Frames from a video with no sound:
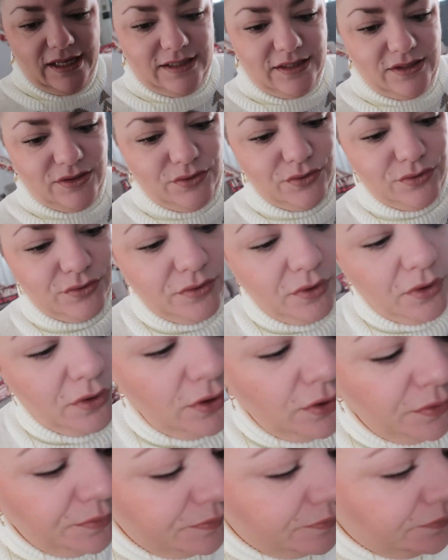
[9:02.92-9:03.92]
case du,
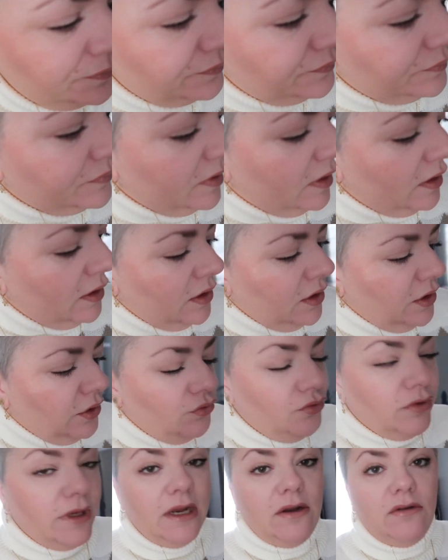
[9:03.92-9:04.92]

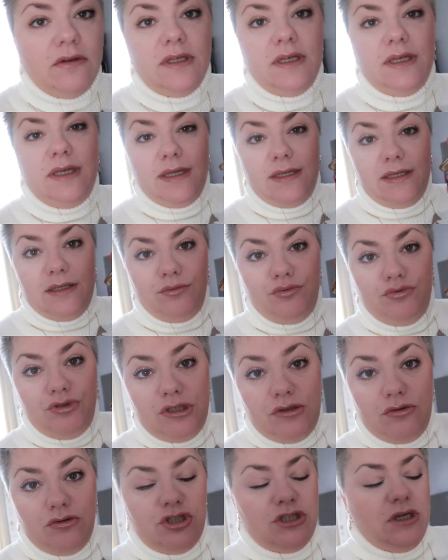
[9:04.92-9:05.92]
du calendrier des
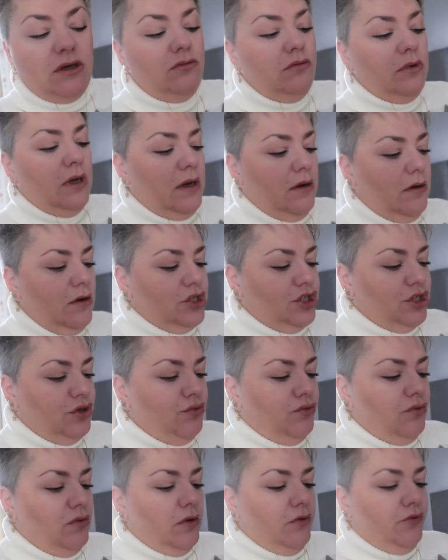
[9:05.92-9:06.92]
bougies de Charou. Alors
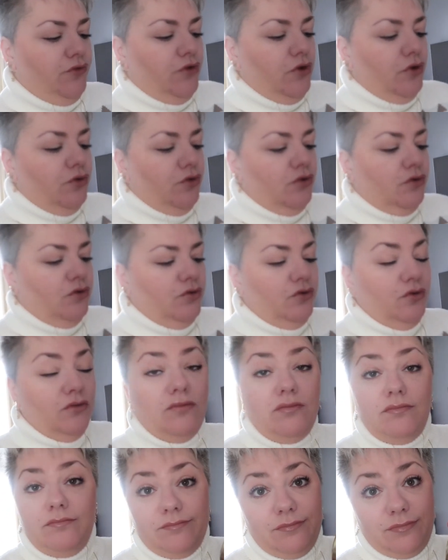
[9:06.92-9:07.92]
j'ai eu fleur de
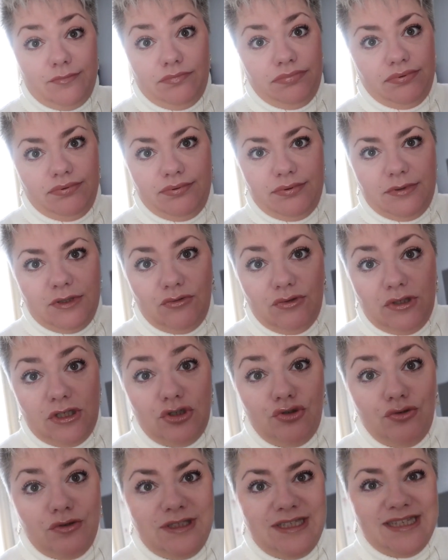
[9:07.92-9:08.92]
coton
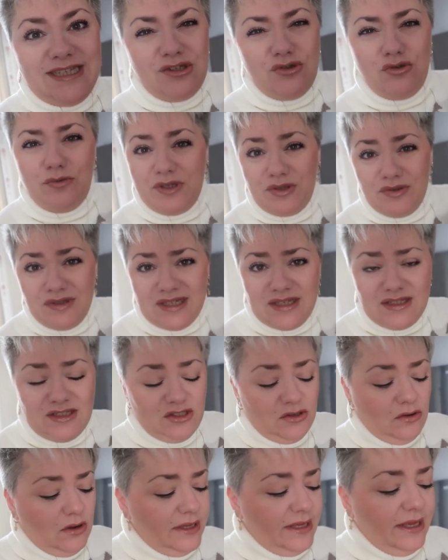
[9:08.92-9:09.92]
écoutez je suis déçue parce que ça ne
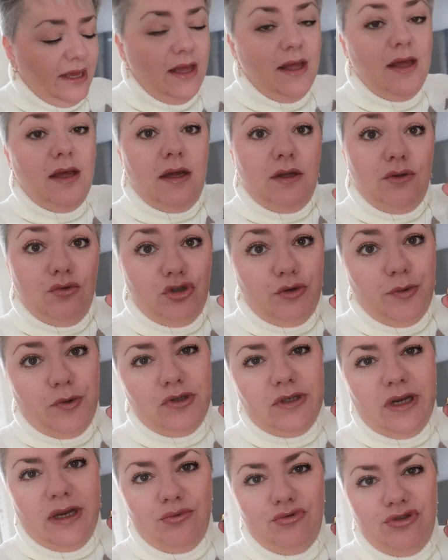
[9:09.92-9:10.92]
sent rien donc je
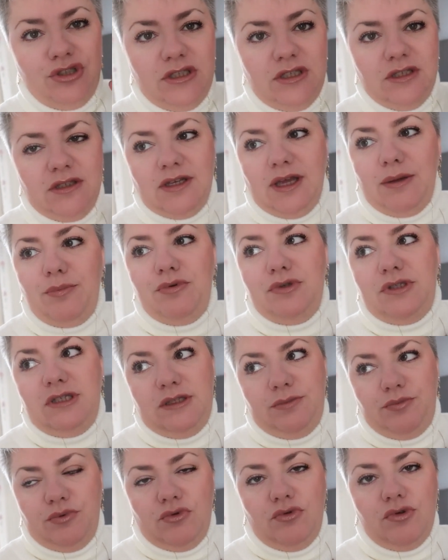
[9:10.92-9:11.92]
pense que la bougie est très
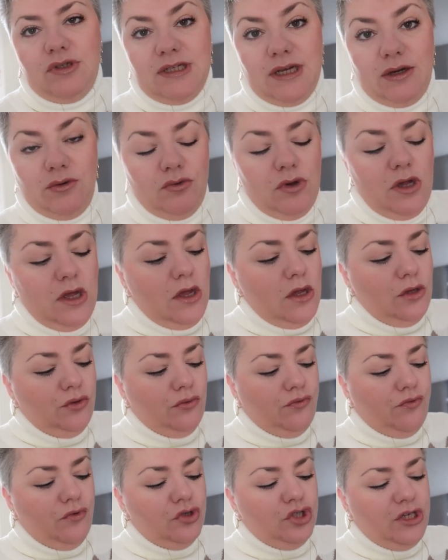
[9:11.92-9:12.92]
petite pour le salon
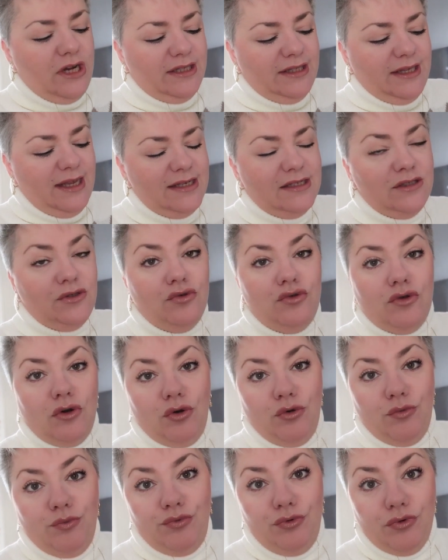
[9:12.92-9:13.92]
donc il faut que je la teste
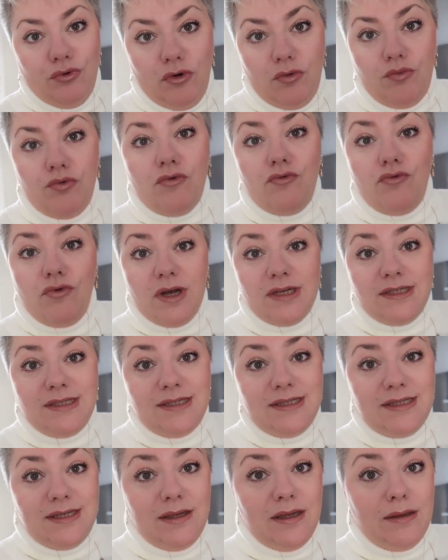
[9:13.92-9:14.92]
dans le bureau pour voir
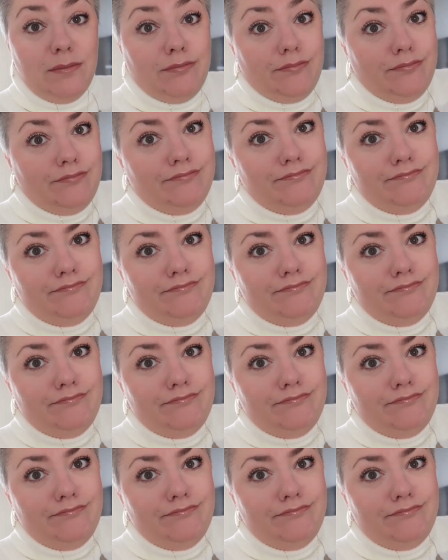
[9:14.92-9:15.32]
si c'est